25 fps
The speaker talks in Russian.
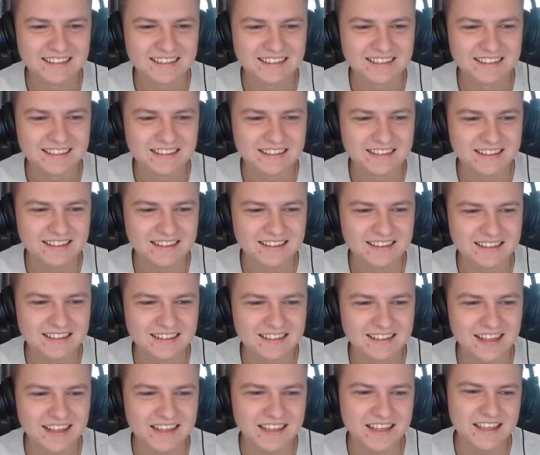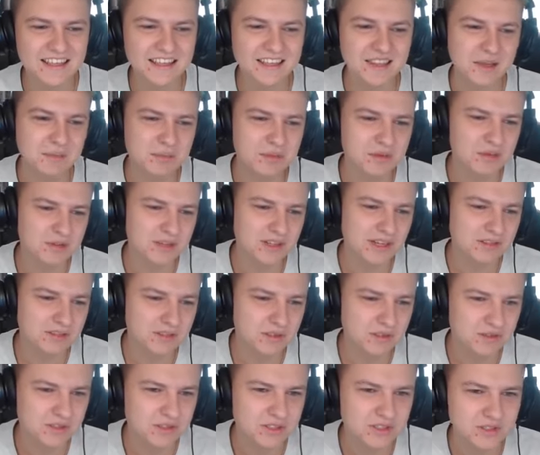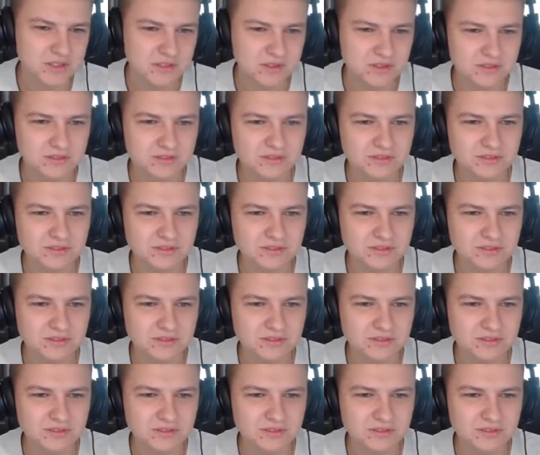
Да, спокойно. Да они не добьют левую вышку.